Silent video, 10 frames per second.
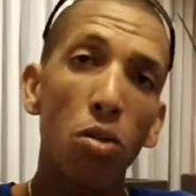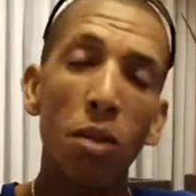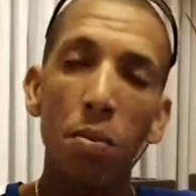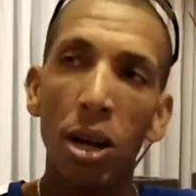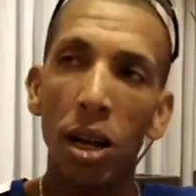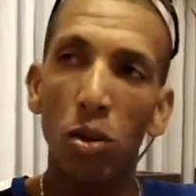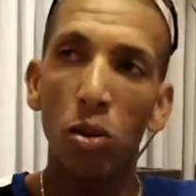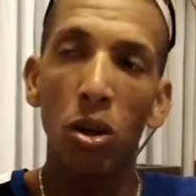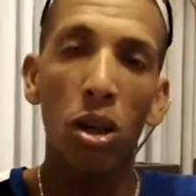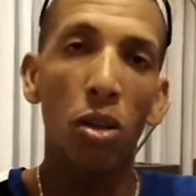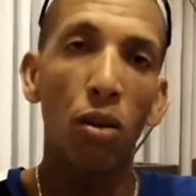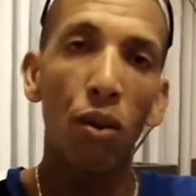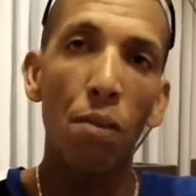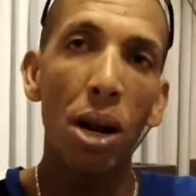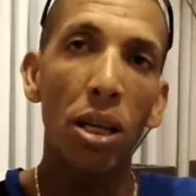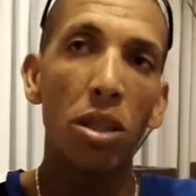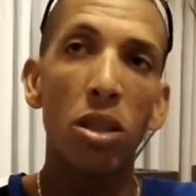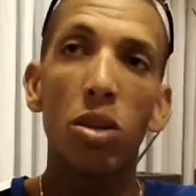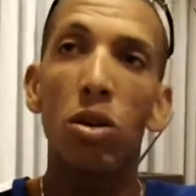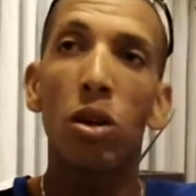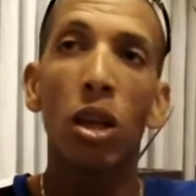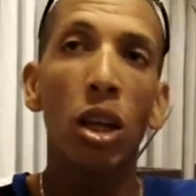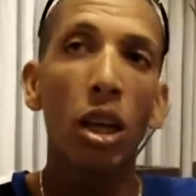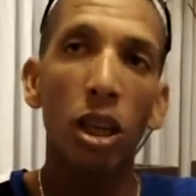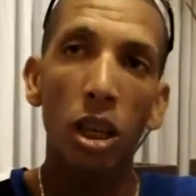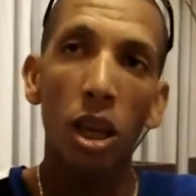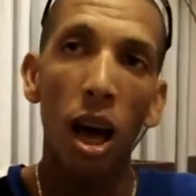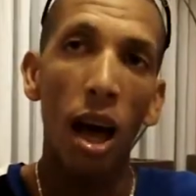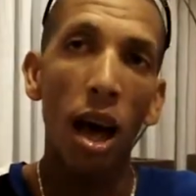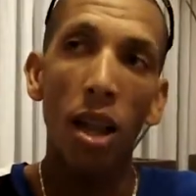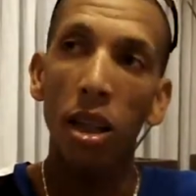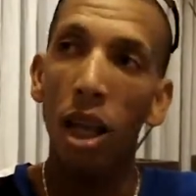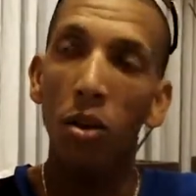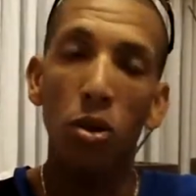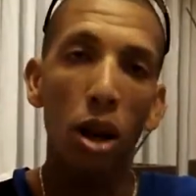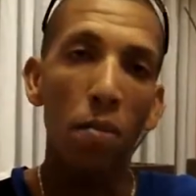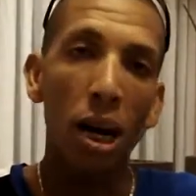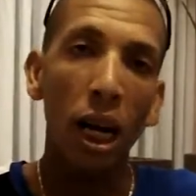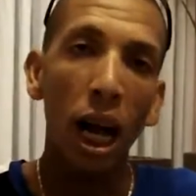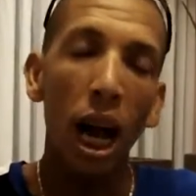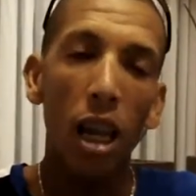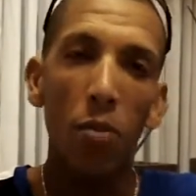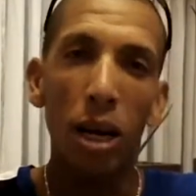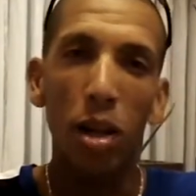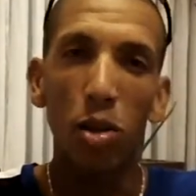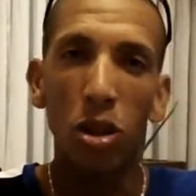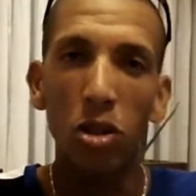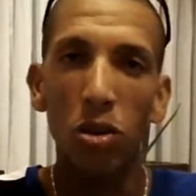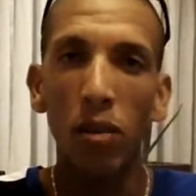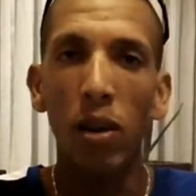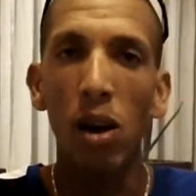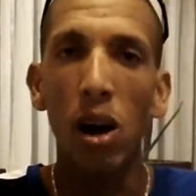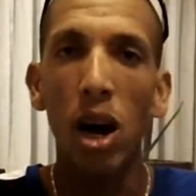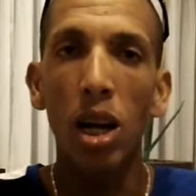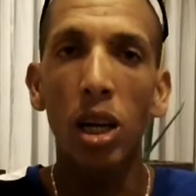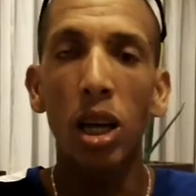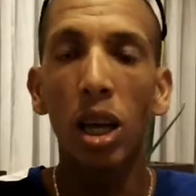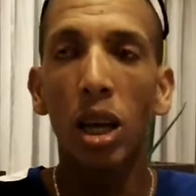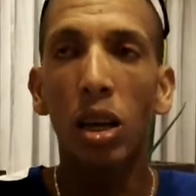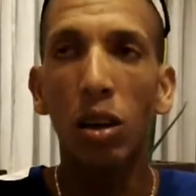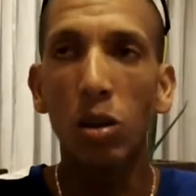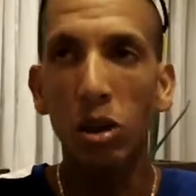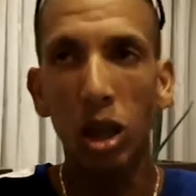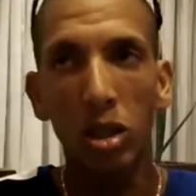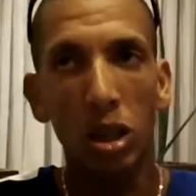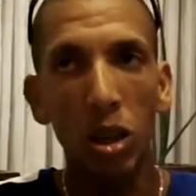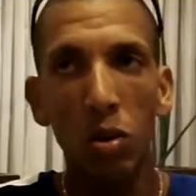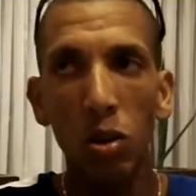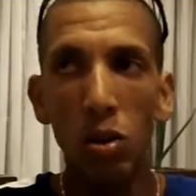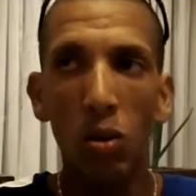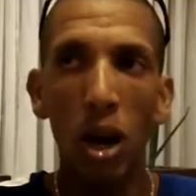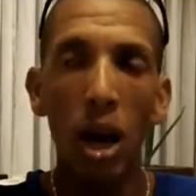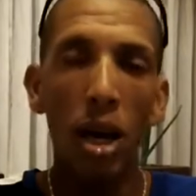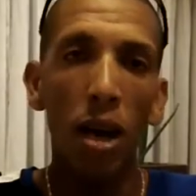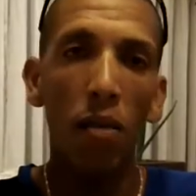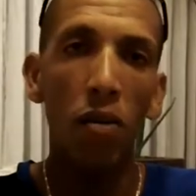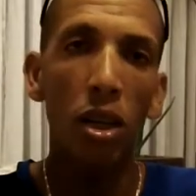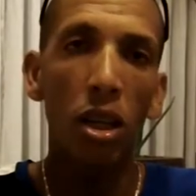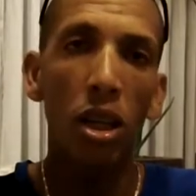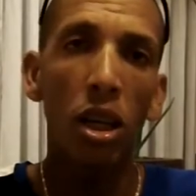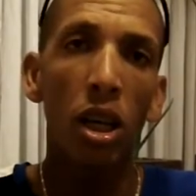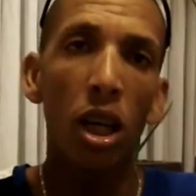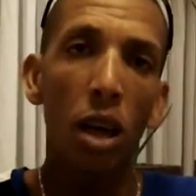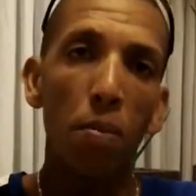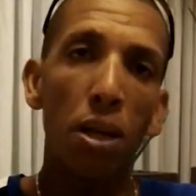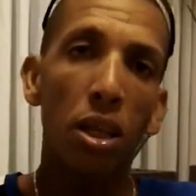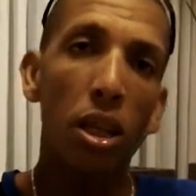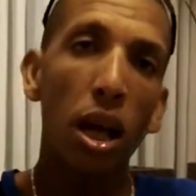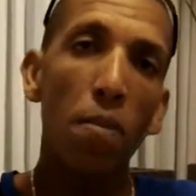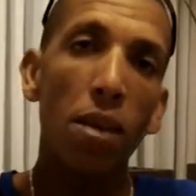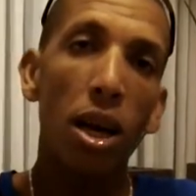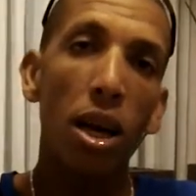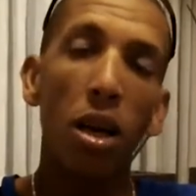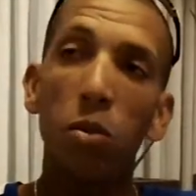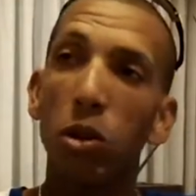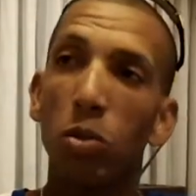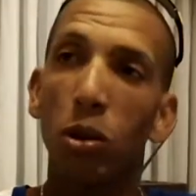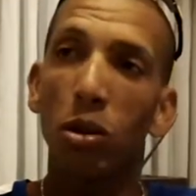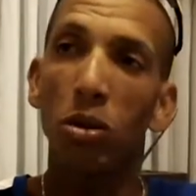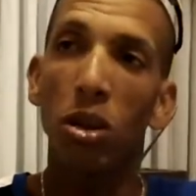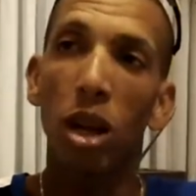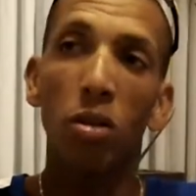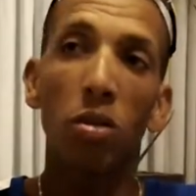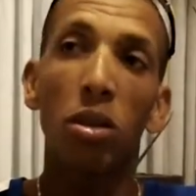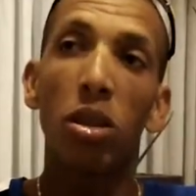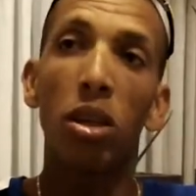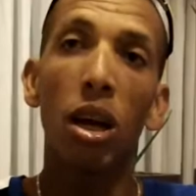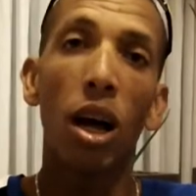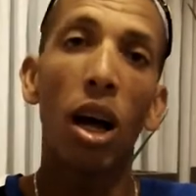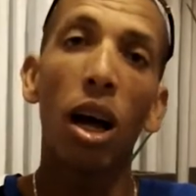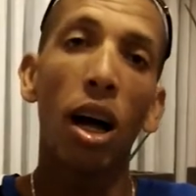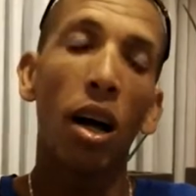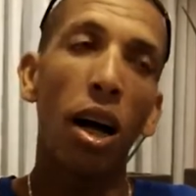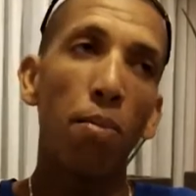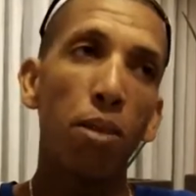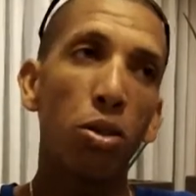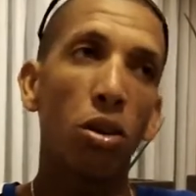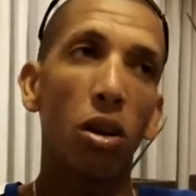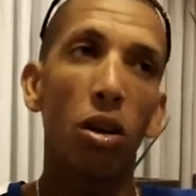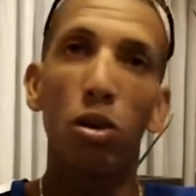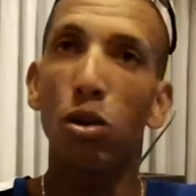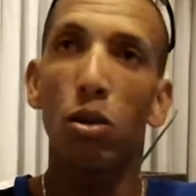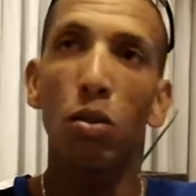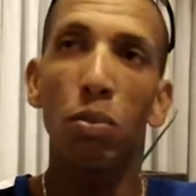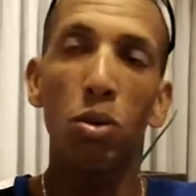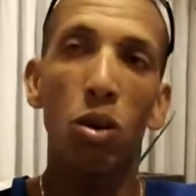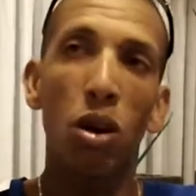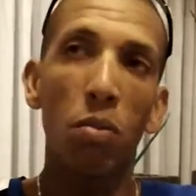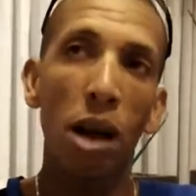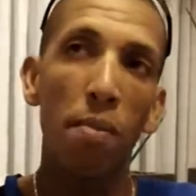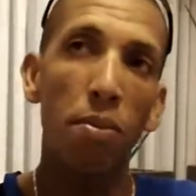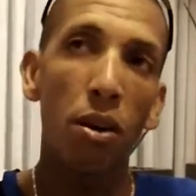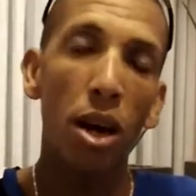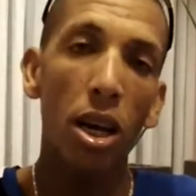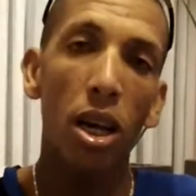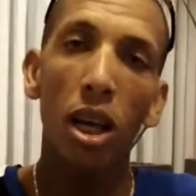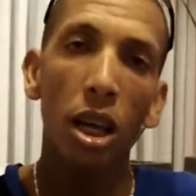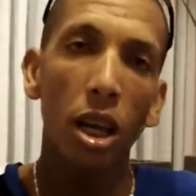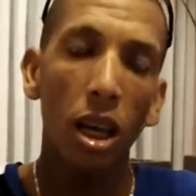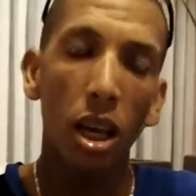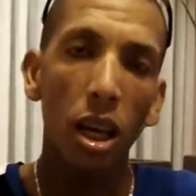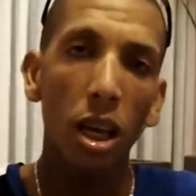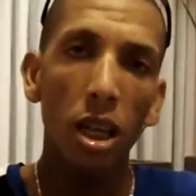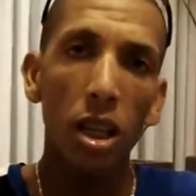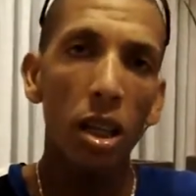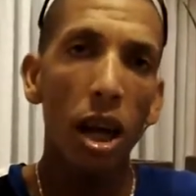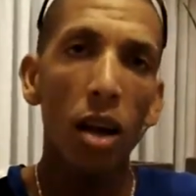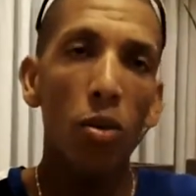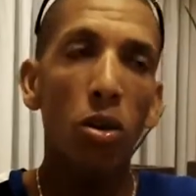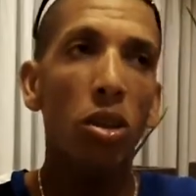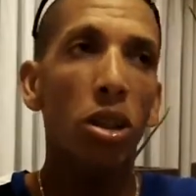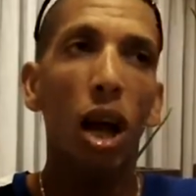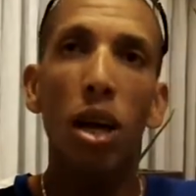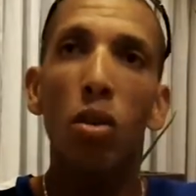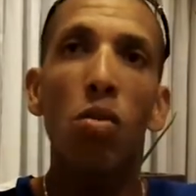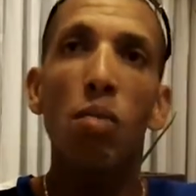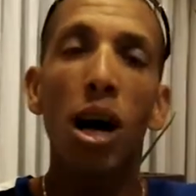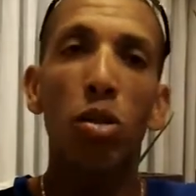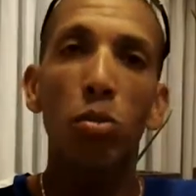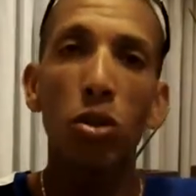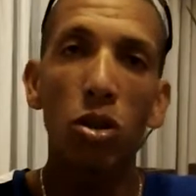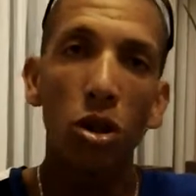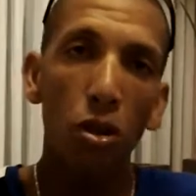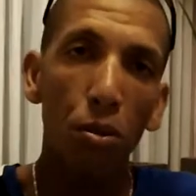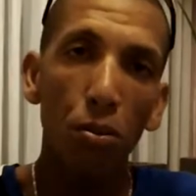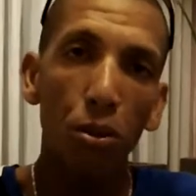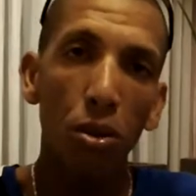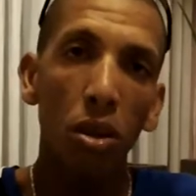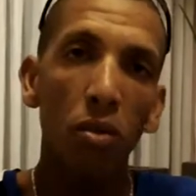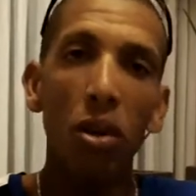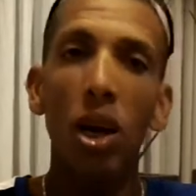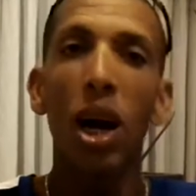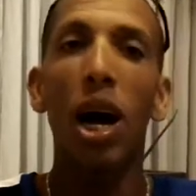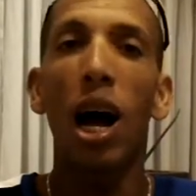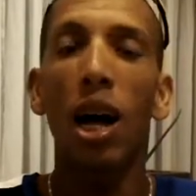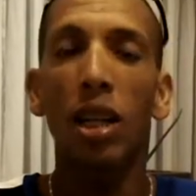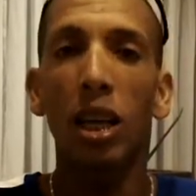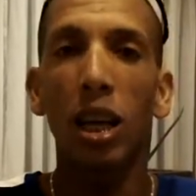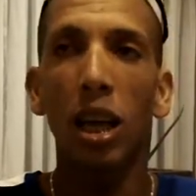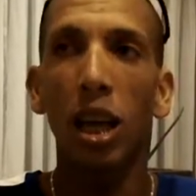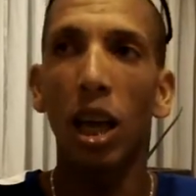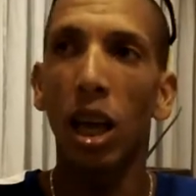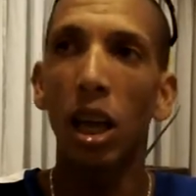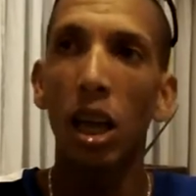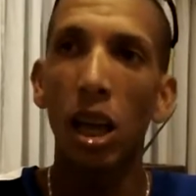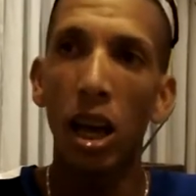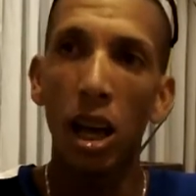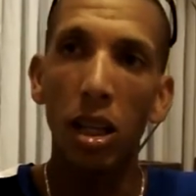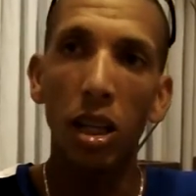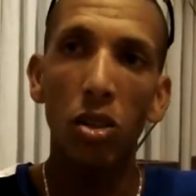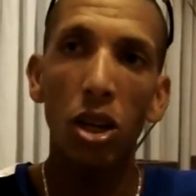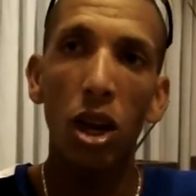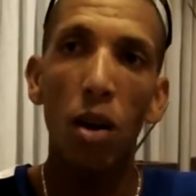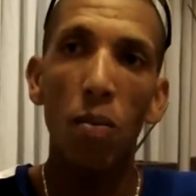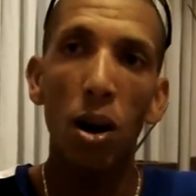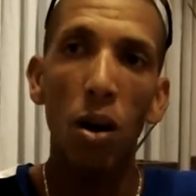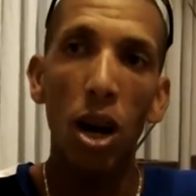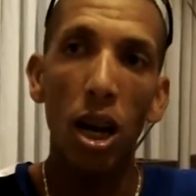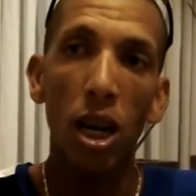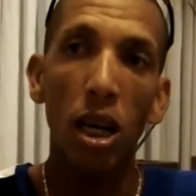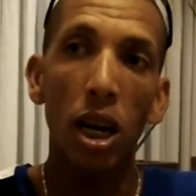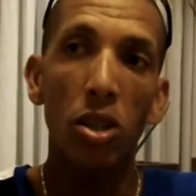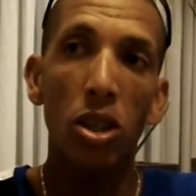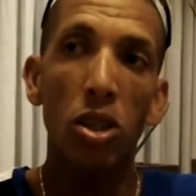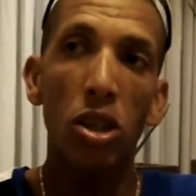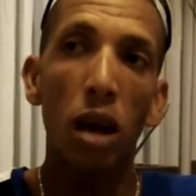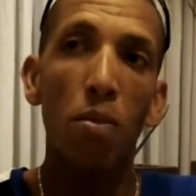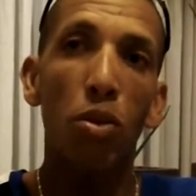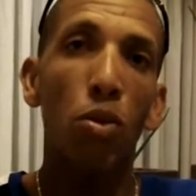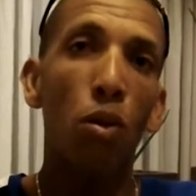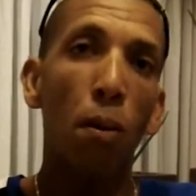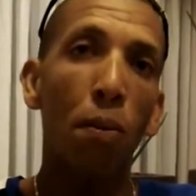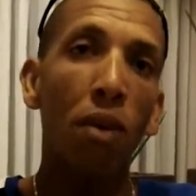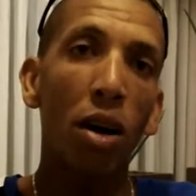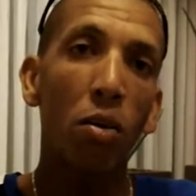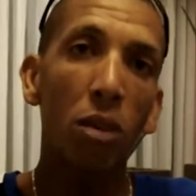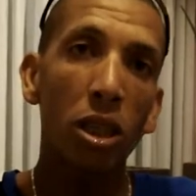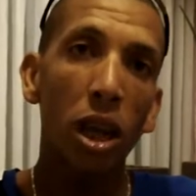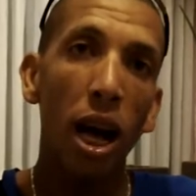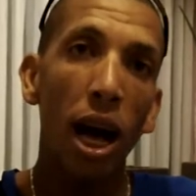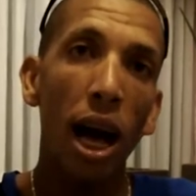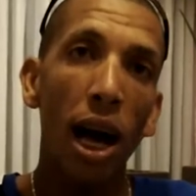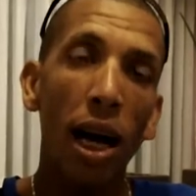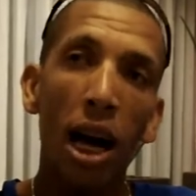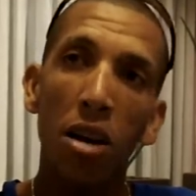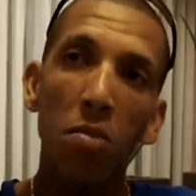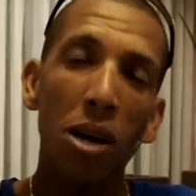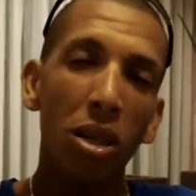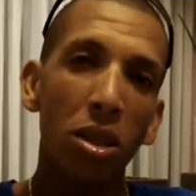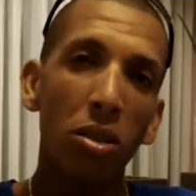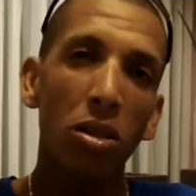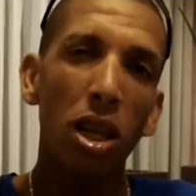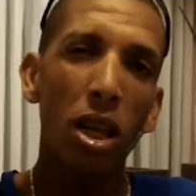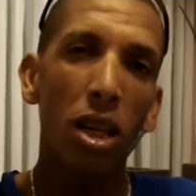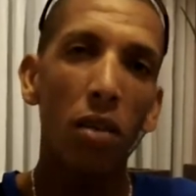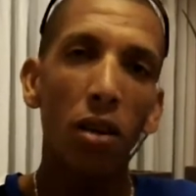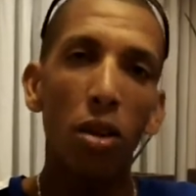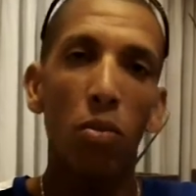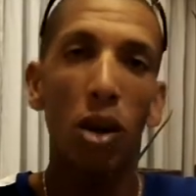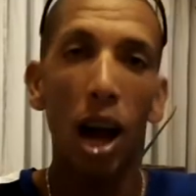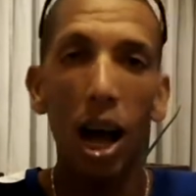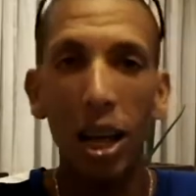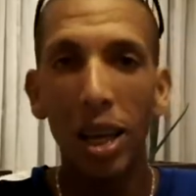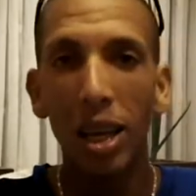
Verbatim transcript: de meia maratona, Troféu Brasil, é, tenho já marcada a maratona de Nova York. Ou seja, tenho que continuar aí a vida, representar bem meus patrocinadores, a, a, pessoa, todo o pessoal que me apoia e tentar conquistar o máximo de título possível até até chegar uma hora aí que a gente sabe que o corpo vai começar a cair, mas isso daí ainda vai demorar.